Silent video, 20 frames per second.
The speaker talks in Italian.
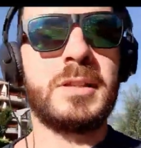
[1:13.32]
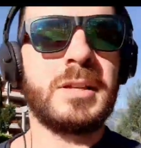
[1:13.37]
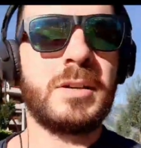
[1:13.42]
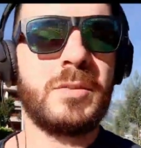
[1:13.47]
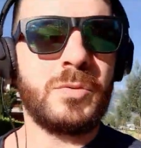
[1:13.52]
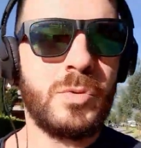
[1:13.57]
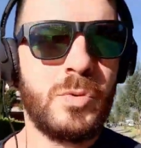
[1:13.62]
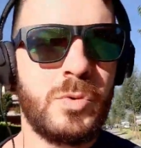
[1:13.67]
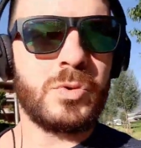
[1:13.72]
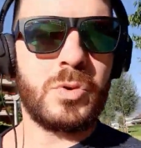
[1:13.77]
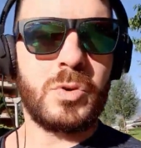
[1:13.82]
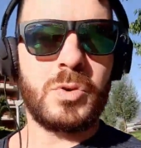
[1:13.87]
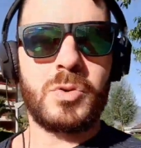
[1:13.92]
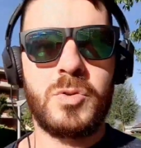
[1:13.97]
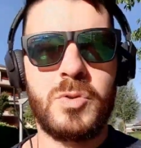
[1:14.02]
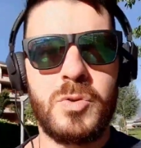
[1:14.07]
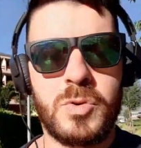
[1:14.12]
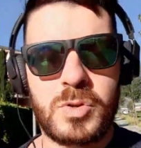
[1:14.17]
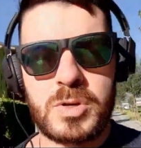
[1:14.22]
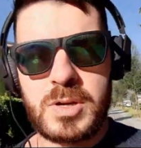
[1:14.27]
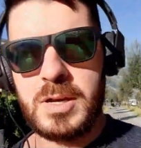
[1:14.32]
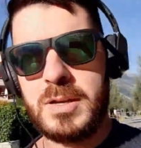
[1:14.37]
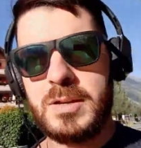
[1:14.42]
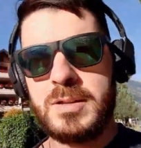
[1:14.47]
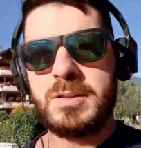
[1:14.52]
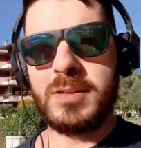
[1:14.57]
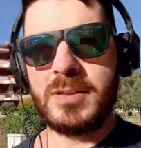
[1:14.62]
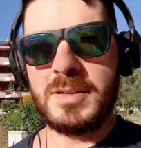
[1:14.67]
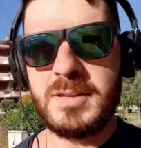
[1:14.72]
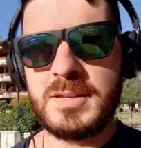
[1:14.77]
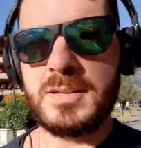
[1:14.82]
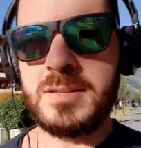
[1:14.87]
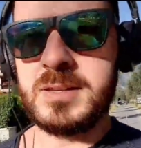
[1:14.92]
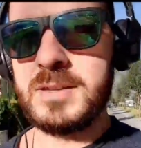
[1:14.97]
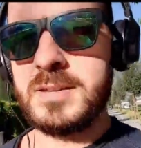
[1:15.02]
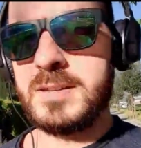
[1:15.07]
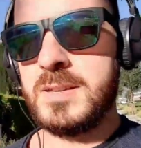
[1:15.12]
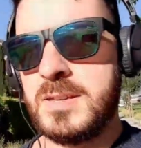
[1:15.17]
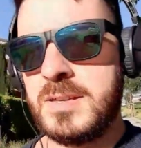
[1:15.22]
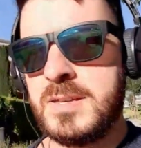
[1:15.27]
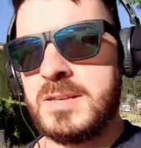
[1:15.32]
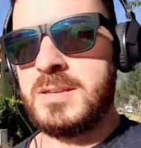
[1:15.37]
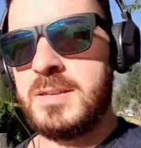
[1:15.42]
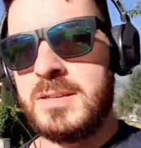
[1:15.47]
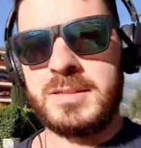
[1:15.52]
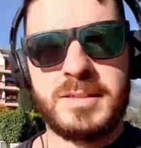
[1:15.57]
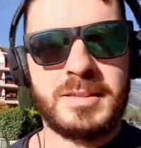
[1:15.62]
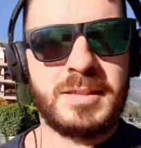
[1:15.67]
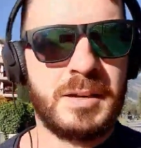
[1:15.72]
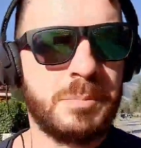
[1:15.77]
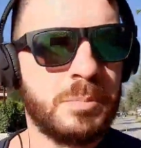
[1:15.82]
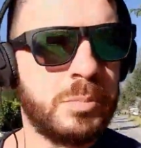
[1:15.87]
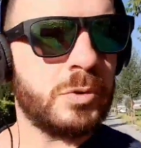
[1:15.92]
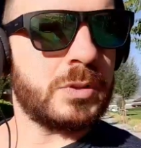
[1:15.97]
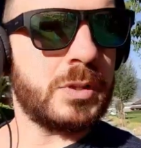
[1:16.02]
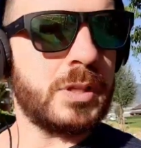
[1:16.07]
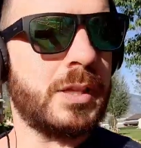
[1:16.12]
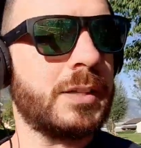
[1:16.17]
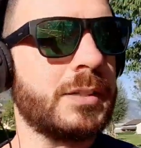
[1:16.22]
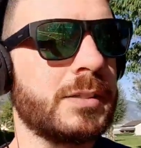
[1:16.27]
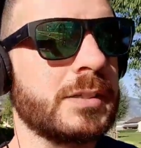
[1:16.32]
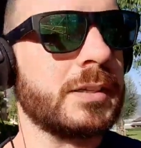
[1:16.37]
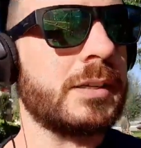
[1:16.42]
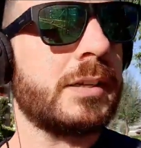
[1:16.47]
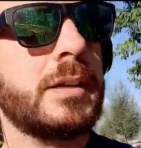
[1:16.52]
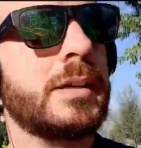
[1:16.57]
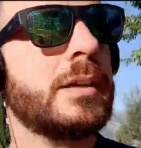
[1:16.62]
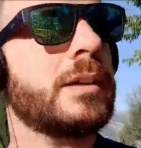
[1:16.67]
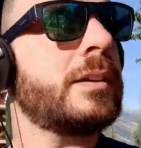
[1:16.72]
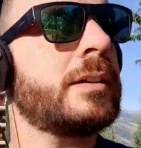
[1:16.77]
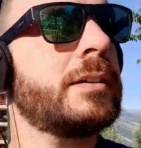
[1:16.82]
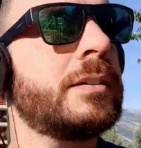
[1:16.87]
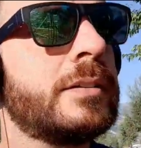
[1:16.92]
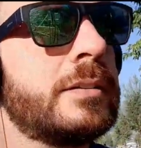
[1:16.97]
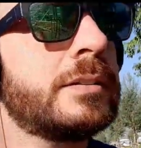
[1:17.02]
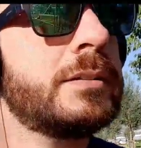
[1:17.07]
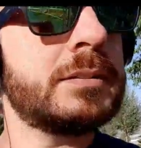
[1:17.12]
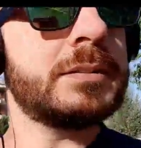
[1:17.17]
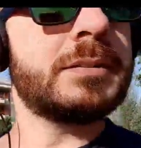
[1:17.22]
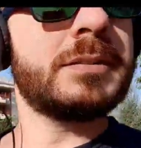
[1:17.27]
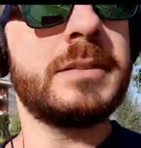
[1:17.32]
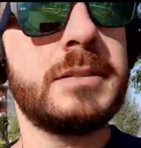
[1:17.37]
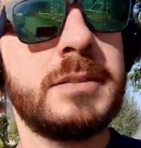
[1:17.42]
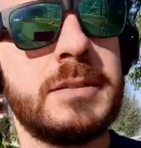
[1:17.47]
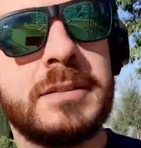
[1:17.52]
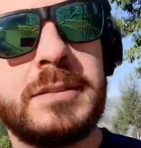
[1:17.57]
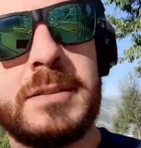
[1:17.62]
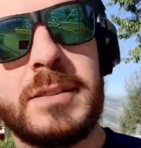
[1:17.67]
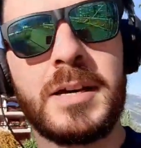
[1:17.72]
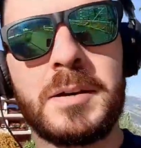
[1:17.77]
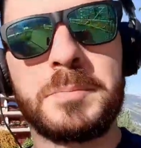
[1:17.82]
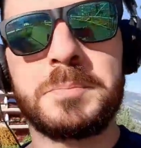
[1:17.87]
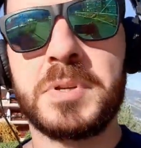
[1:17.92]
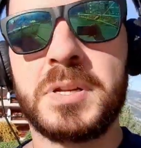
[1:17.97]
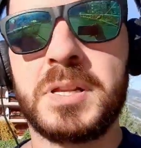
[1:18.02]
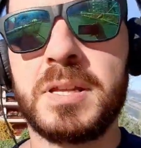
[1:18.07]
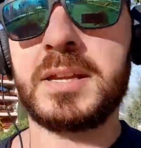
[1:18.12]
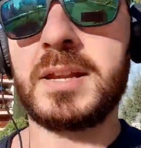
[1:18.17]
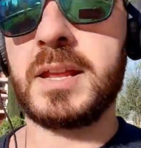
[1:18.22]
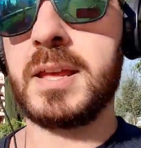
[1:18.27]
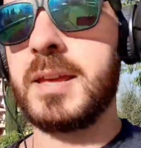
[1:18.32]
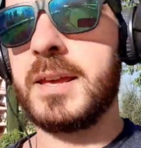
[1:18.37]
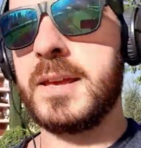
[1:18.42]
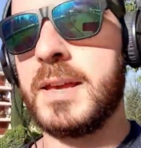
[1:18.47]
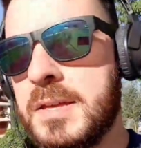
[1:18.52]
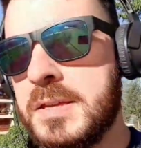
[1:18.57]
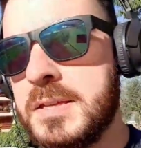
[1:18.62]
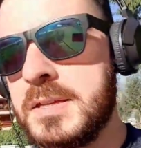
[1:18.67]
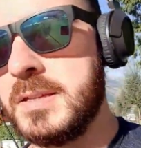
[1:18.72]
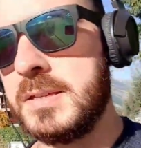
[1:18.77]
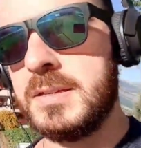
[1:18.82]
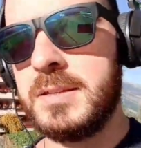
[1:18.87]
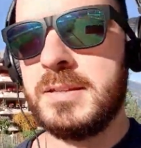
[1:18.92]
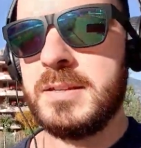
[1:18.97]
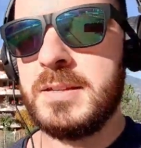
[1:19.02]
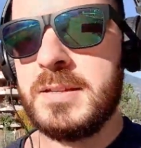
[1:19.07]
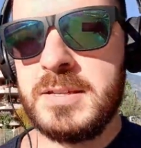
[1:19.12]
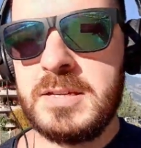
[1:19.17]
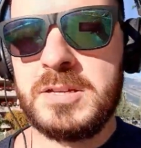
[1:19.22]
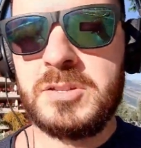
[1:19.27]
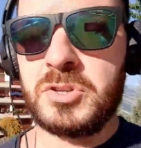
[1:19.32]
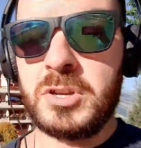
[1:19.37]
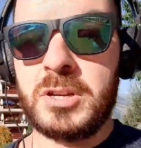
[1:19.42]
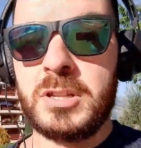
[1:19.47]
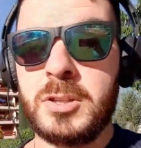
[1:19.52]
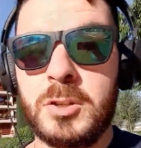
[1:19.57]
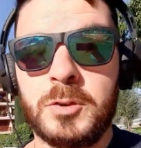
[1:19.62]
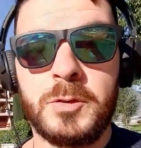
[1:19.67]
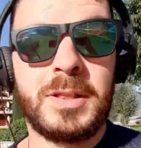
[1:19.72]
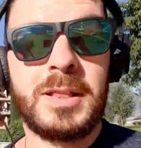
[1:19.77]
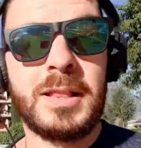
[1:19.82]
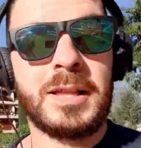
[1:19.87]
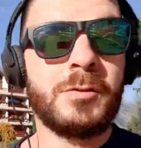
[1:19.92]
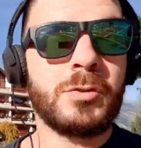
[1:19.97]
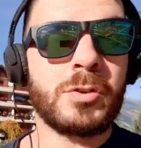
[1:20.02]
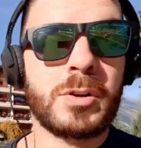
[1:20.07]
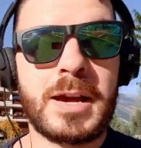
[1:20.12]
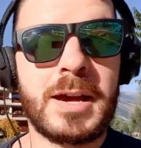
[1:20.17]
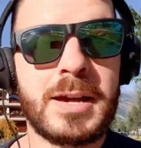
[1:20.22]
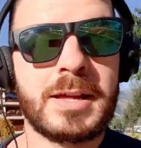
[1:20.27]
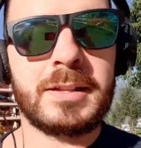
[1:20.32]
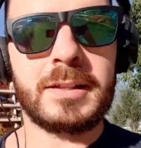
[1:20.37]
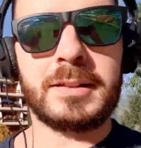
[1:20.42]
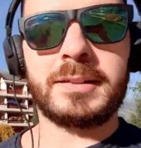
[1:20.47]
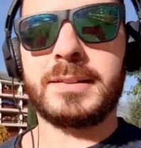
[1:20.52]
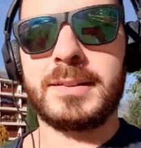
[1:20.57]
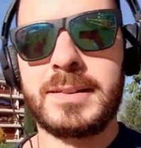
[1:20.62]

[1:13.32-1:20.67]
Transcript: di lavoro ancora da poter eh, aprire cioè da dover lavorare